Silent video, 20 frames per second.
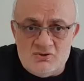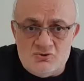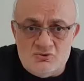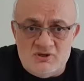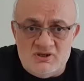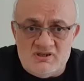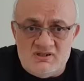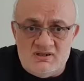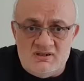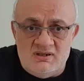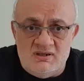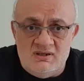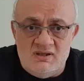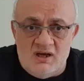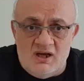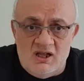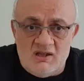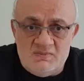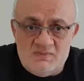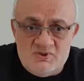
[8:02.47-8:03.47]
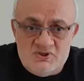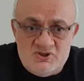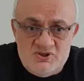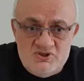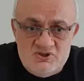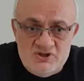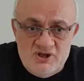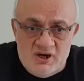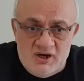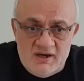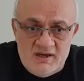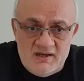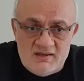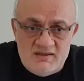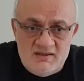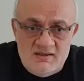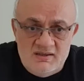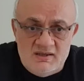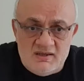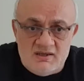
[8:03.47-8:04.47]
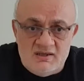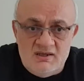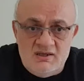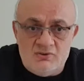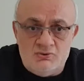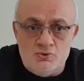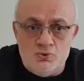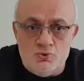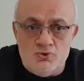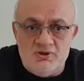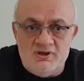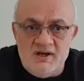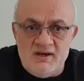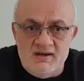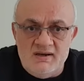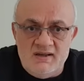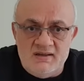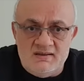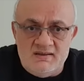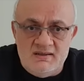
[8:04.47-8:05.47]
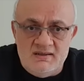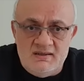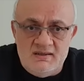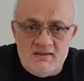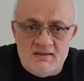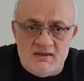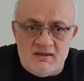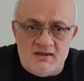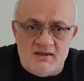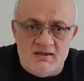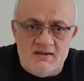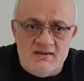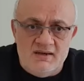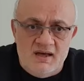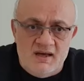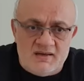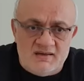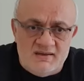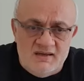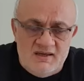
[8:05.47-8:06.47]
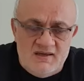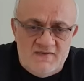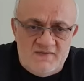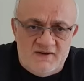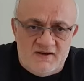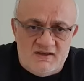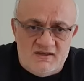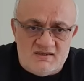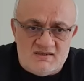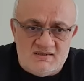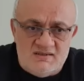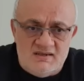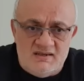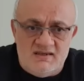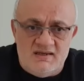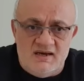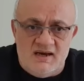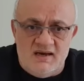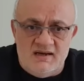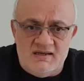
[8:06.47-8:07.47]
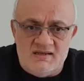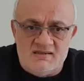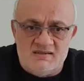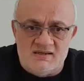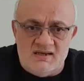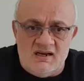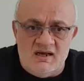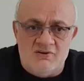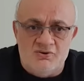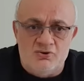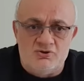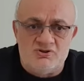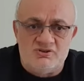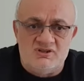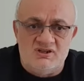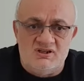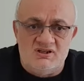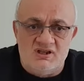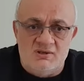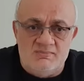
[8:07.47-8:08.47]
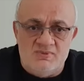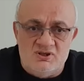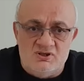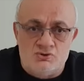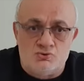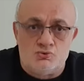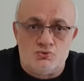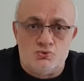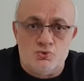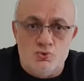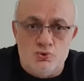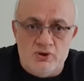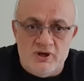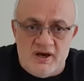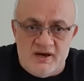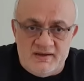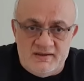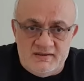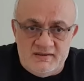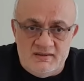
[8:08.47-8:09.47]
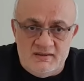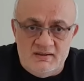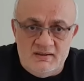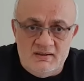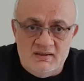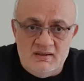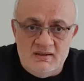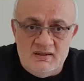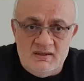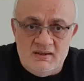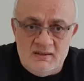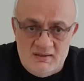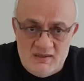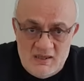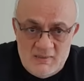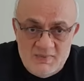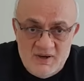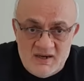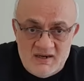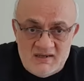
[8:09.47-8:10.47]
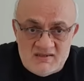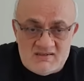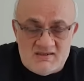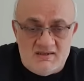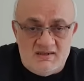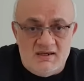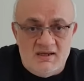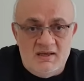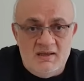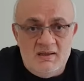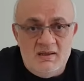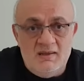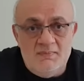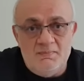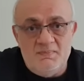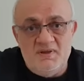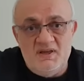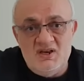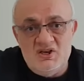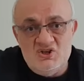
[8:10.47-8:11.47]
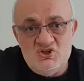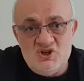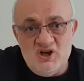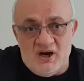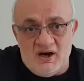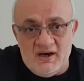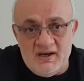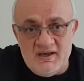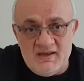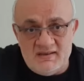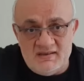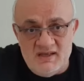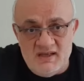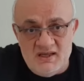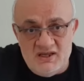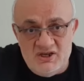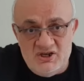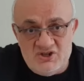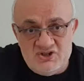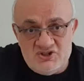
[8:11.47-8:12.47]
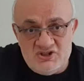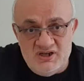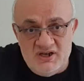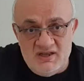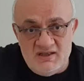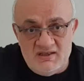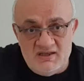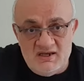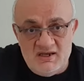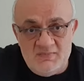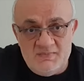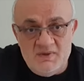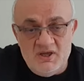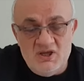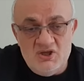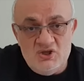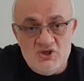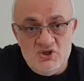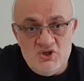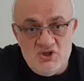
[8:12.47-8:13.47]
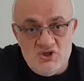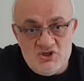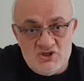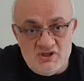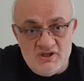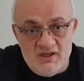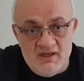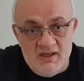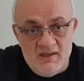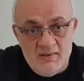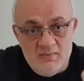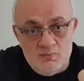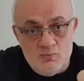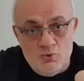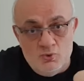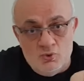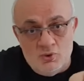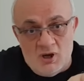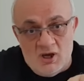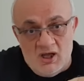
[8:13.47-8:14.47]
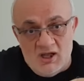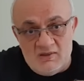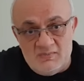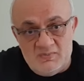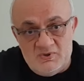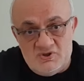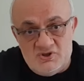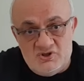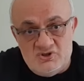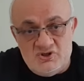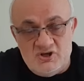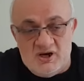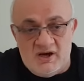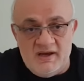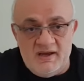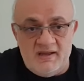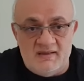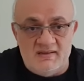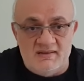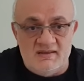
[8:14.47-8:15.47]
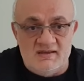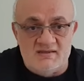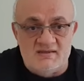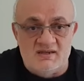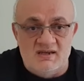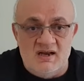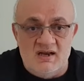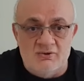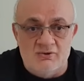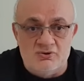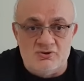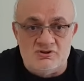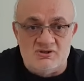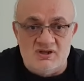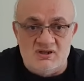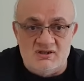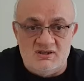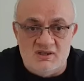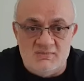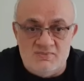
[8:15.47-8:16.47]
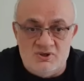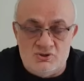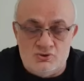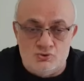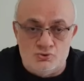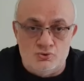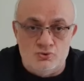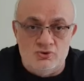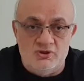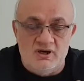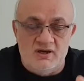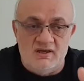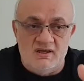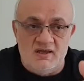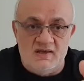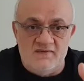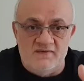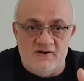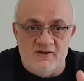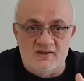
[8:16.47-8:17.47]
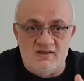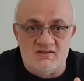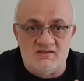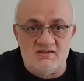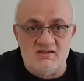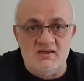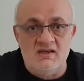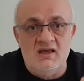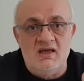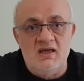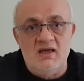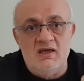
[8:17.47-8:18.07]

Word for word: suresinin 60. ayetindeki ru'yelleti araynake ifadesini yani sana gösterdiğimiz rüyayı ibaresini birinci ayetle ilişkilendirip işte bu 60. ayette sana gösterdiğimiz rüyayı ifadesi